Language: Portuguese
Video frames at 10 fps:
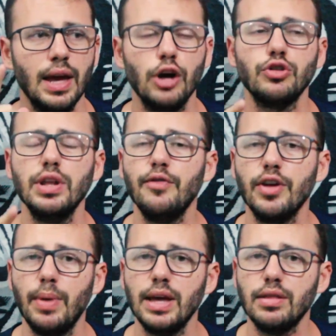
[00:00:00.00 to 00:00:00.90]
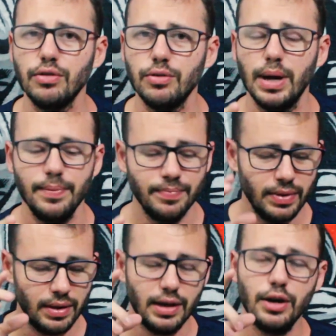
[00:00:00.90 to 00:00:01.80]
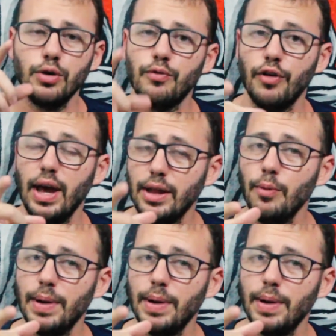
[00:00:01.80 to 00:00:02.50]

É, eu tô devendo mais uma, que foi até